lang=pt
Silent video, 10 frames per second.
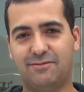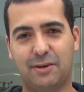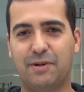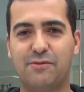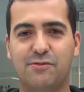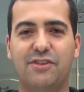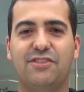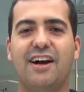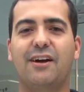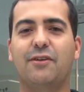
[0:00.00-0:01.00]
tinha pavor
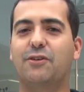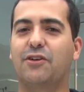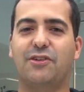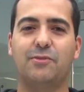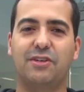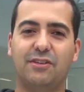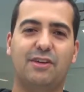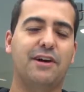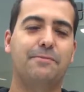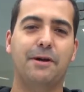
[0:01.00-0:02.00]
de água e hoje é um menino
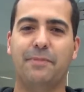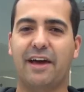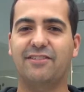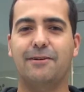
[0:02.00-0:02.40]
que vai para a praia,